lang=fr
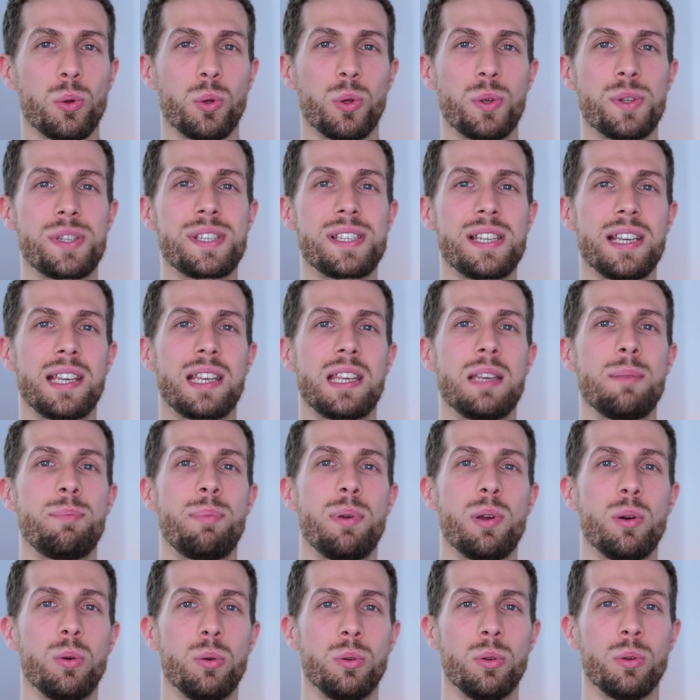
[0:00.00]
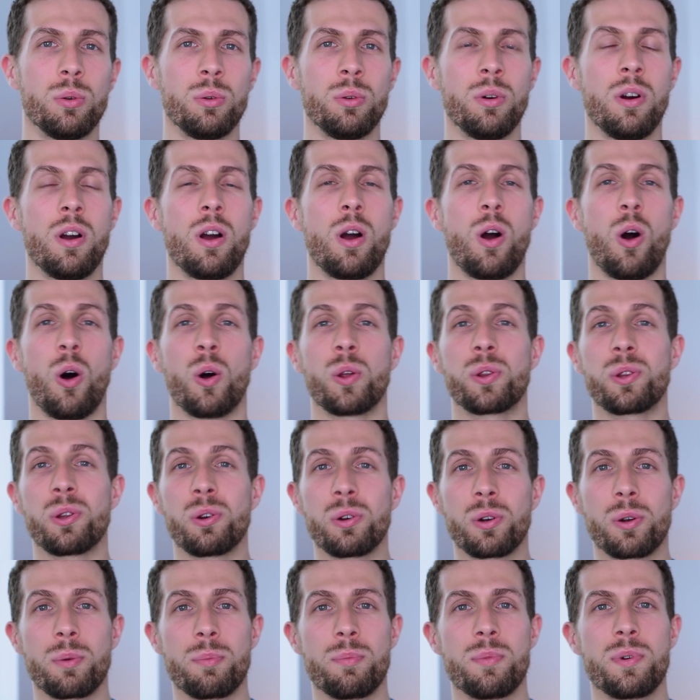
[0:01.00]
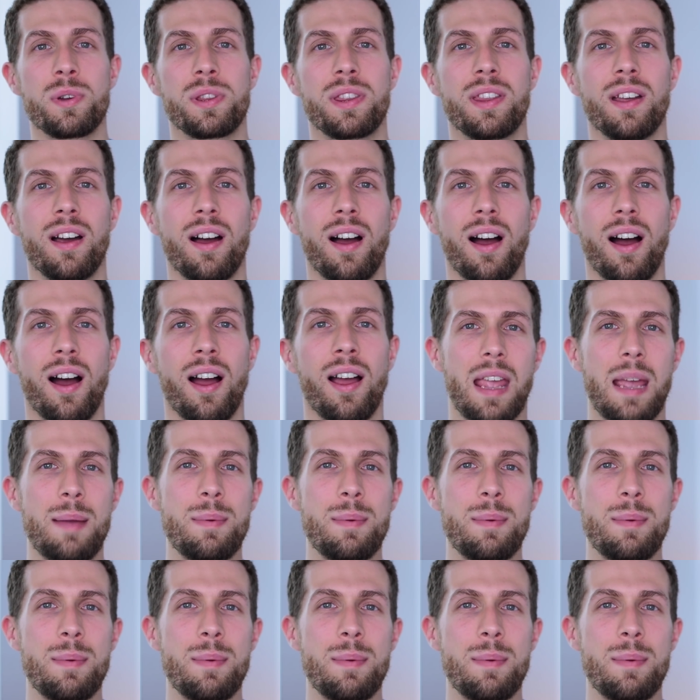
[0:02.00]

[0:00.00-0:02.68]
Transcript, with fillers: de s'équiper ou non en tant que motard.